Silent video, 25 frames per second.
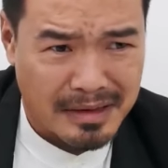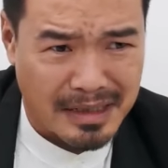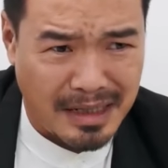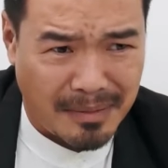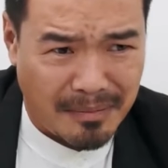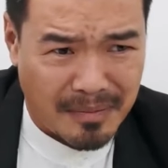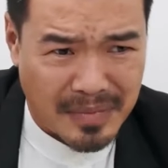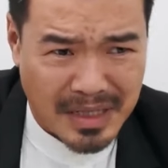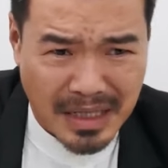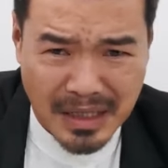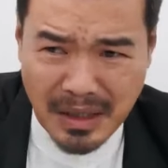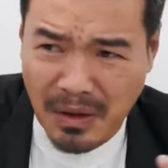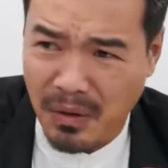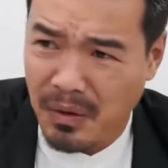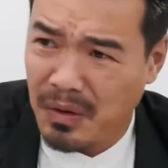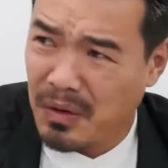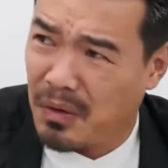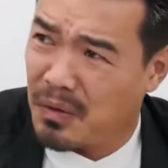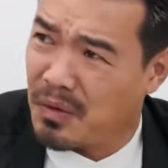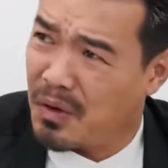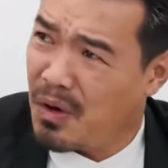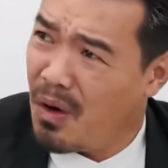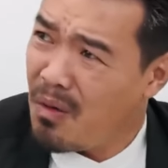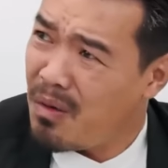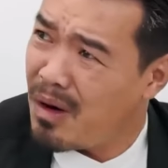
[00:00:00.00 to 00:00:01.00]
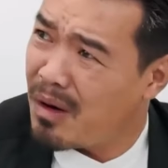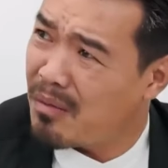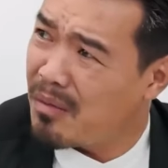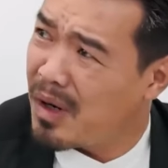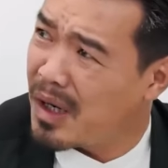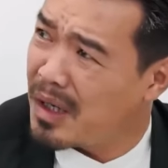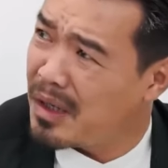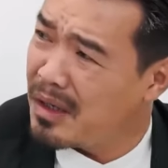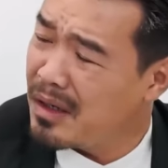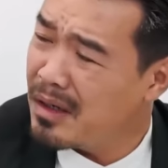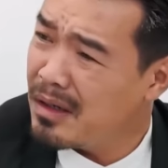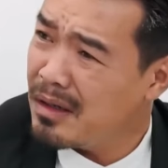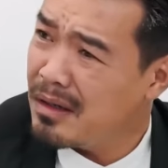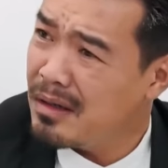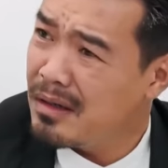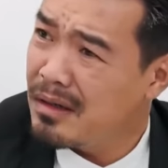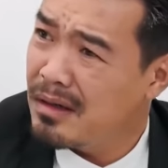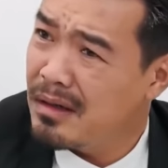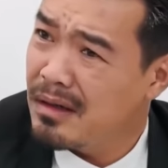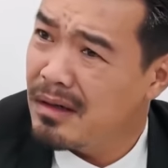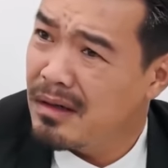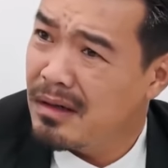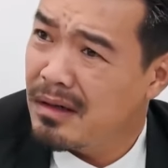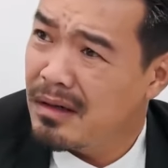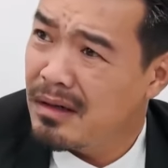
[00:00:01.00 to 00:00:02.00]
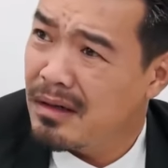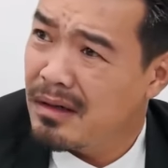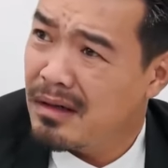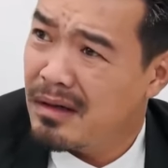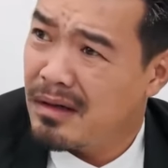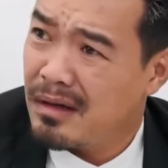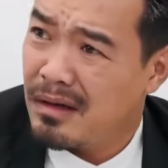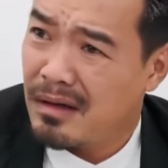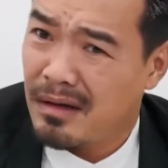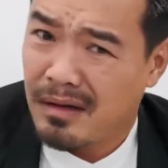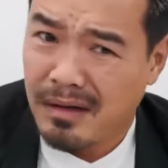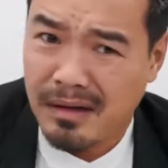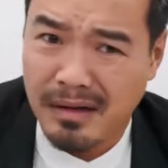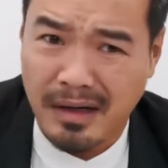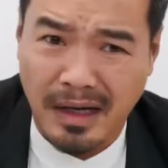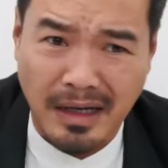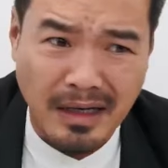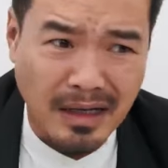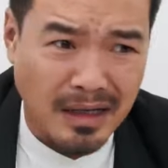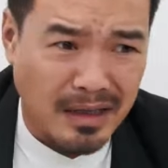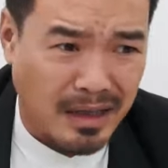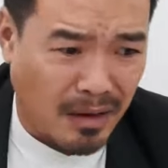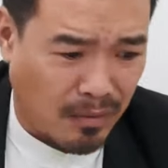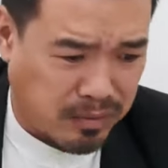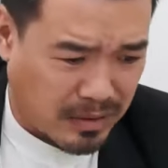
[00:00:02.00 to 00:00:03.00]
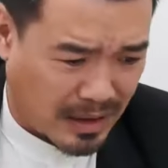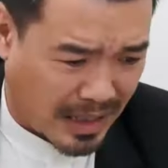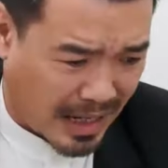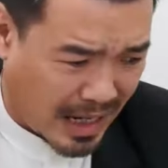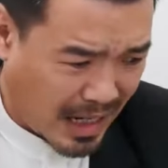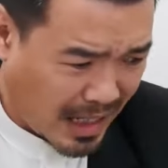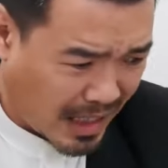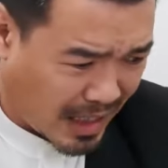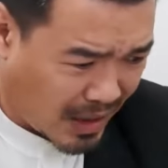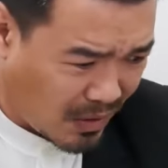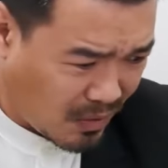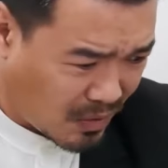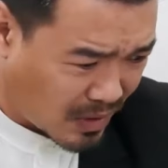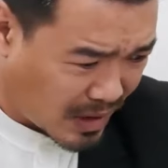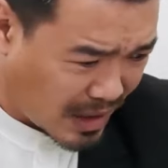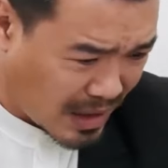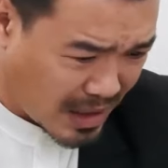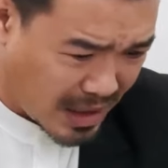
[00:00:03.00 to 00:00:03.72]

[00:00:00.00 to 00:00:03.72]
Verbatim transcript: gặp cha nội còn dốt hơn mình nữa nãy giờ đọc chả hiểu được